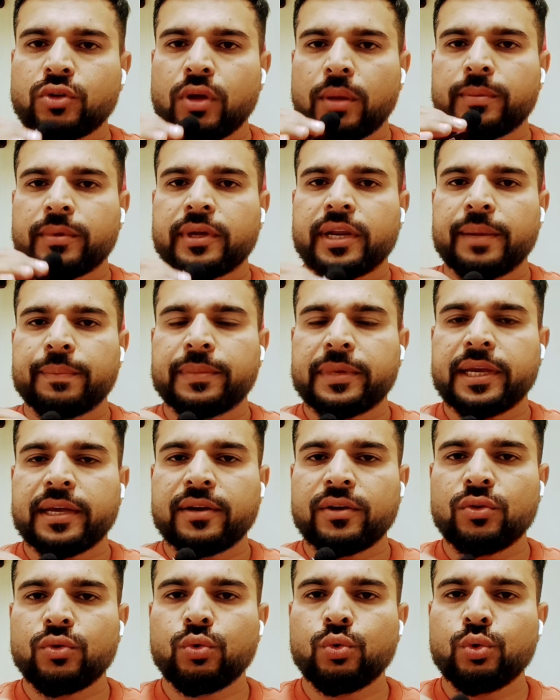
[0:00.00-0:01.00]
हेलो सो आप देख रहे हैं
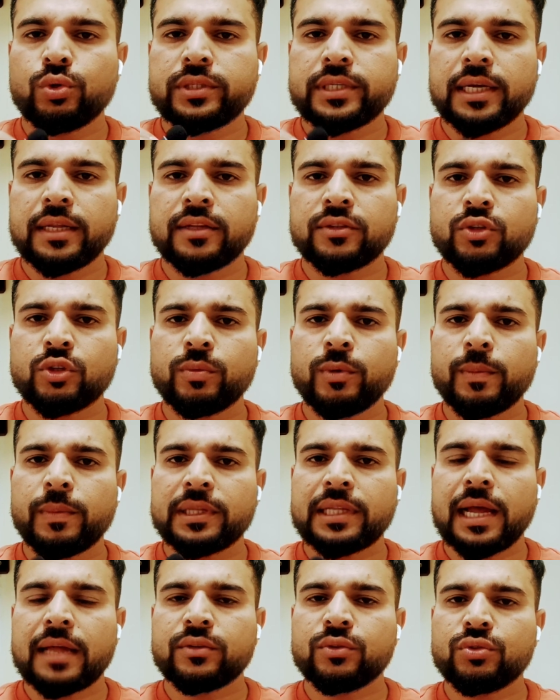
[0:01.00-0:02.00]
आपके गुरु चैनल तो से मैं
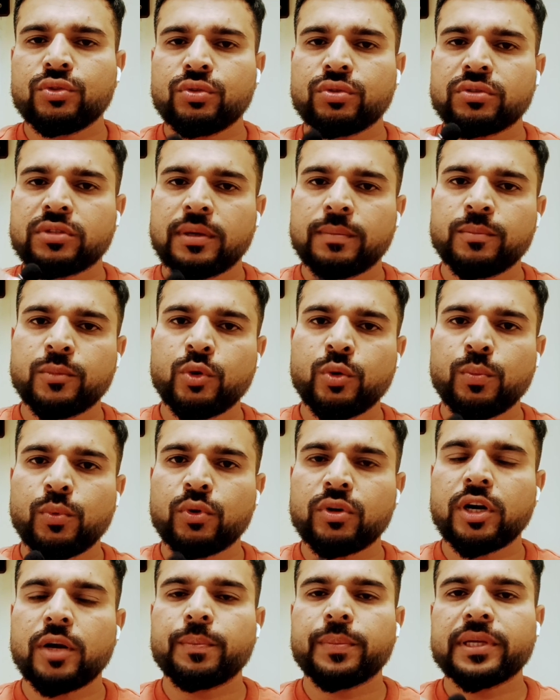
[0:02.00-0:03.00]
बता दूं जो शंभू
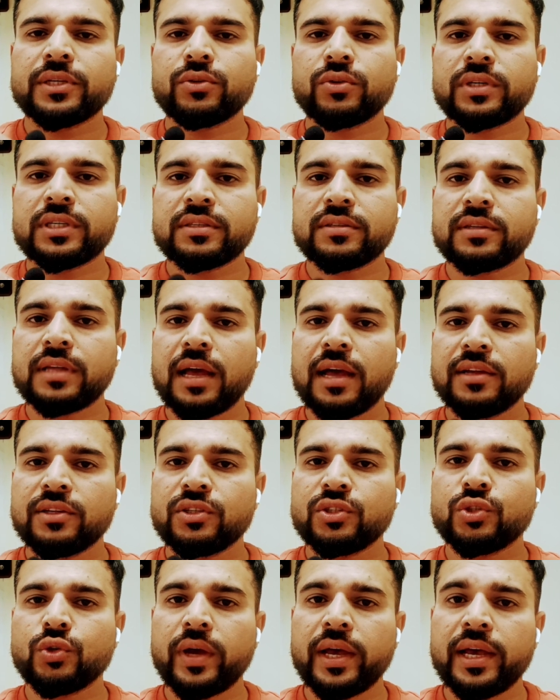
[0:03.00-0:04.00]
बॉर्डर पे जो
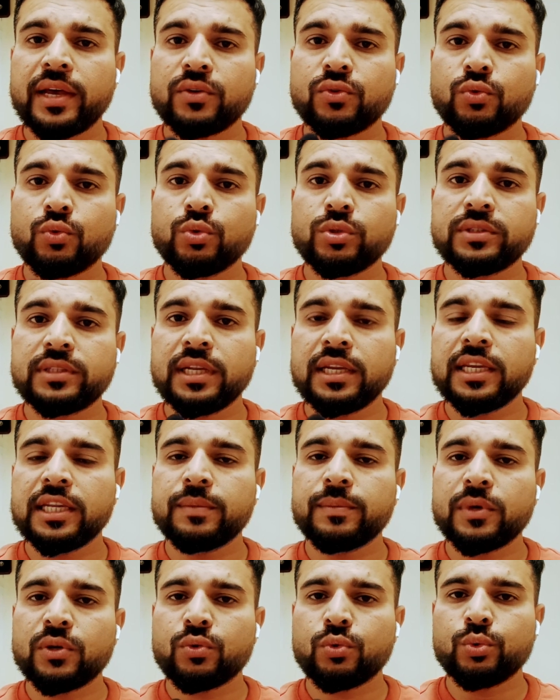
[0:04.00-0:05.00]
किसान जो है कुछ
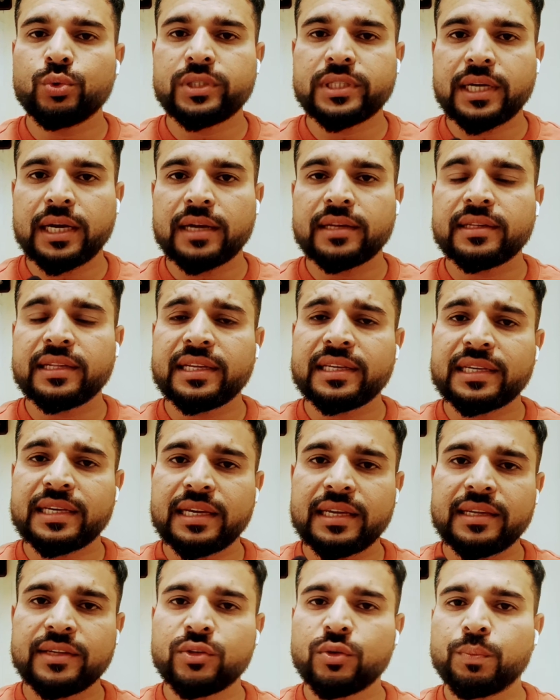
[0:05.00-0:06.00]
दिल्ली में कुछ करने
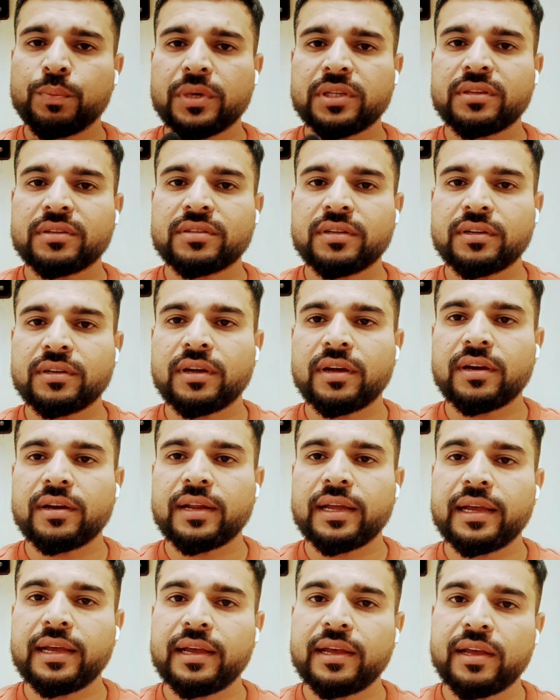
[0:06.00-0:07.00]
के लिए जो प्रदर्शन कर
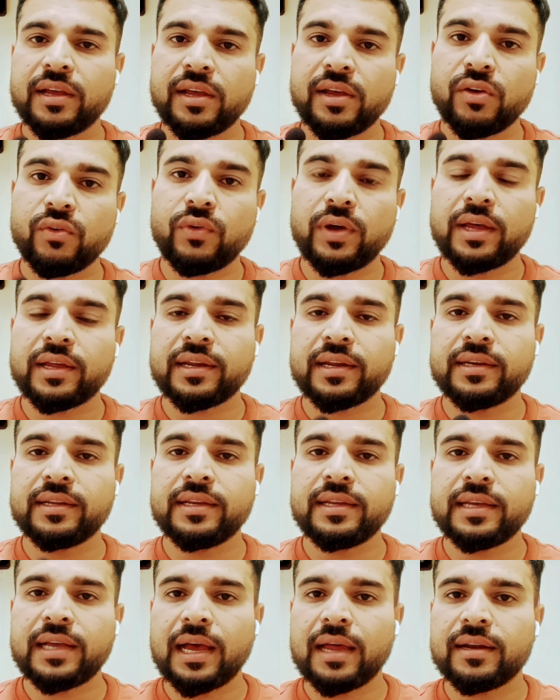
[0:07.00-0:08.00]
रहे हैं वहाँ
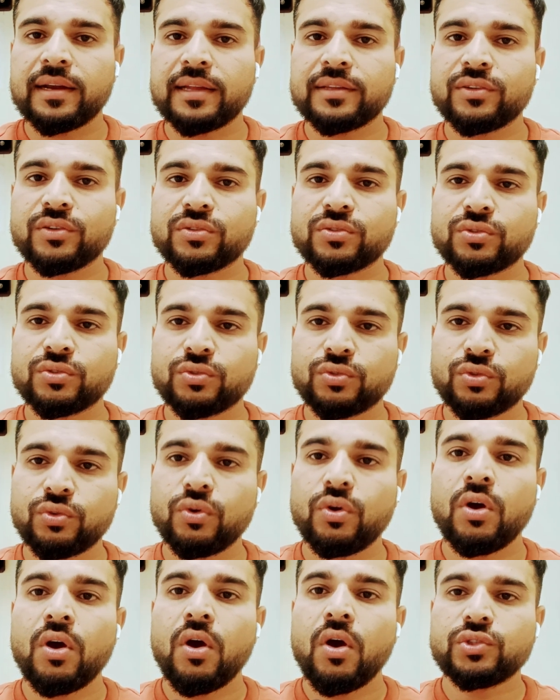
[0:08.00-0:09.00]
रैली निकाल रहे हैं
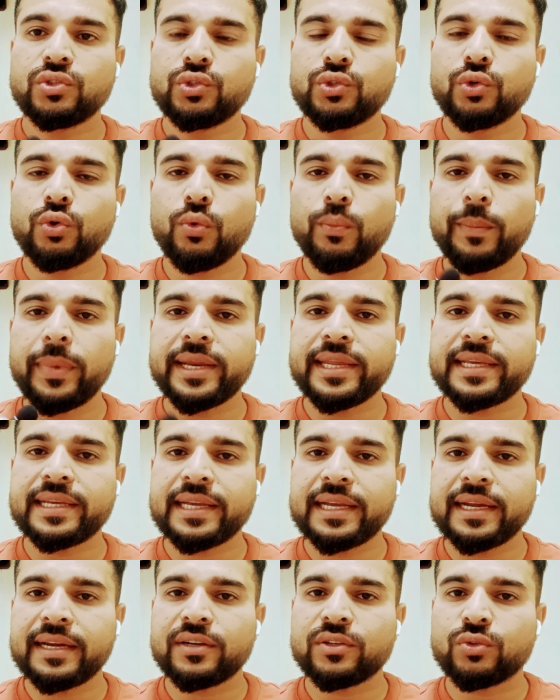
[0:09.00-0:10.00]
दोस्तों जो
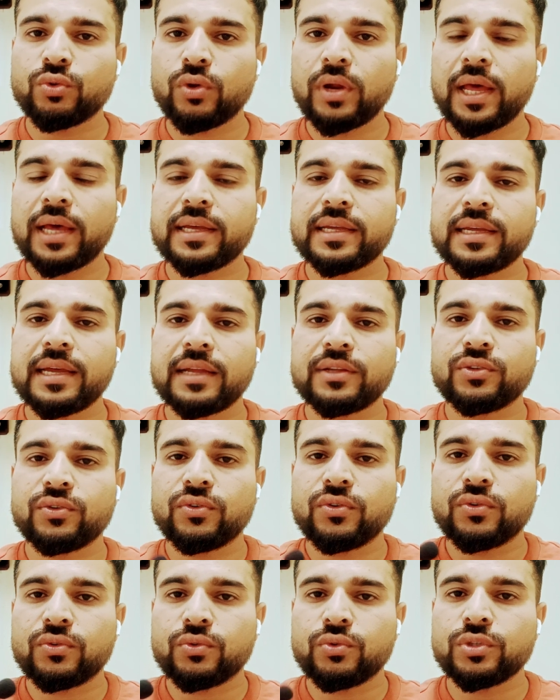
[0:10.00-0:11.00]
बैरिकेड तोड़ा गया
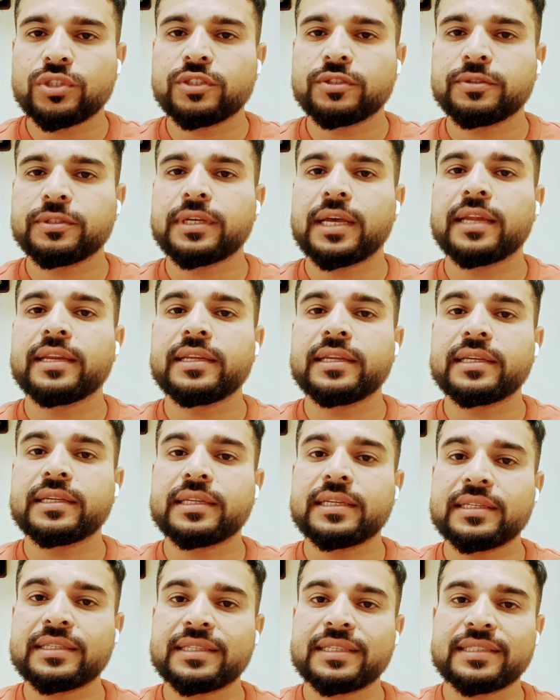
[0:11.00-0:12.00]
जो कुछ यानी
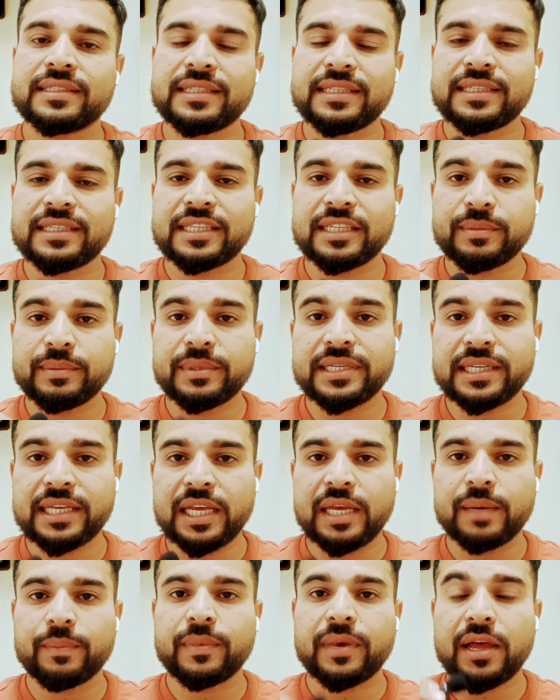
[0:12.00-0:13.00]
कि सीसीटीवी
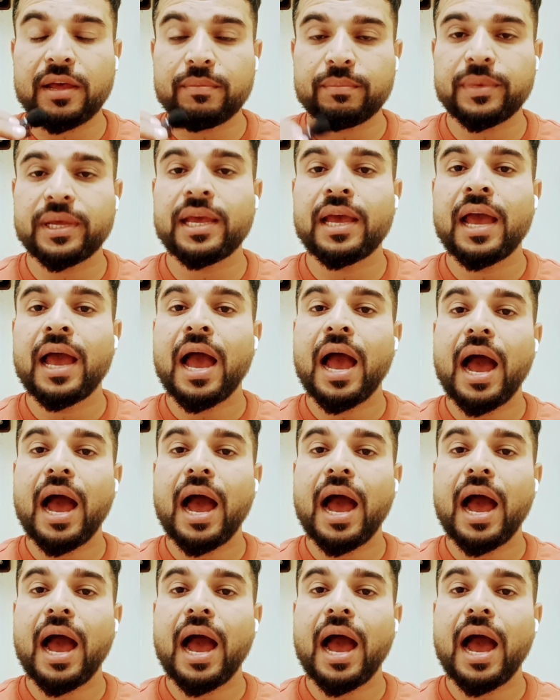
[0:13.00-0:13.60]
कैमरा में